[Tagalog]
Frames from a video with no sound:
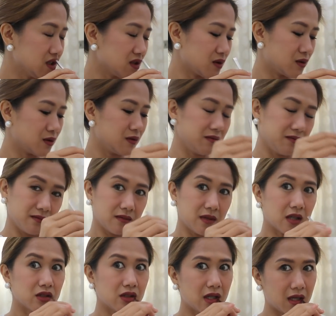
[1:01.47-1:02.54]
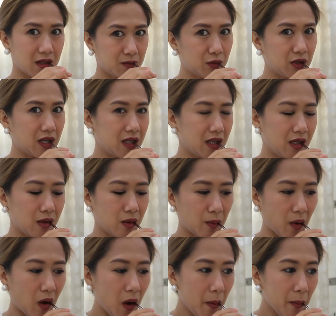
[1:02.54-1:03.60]
So, ito na lang muna yung inumin
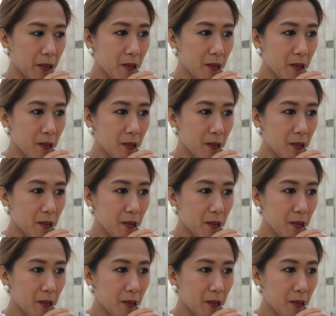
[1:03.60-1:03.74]
ko.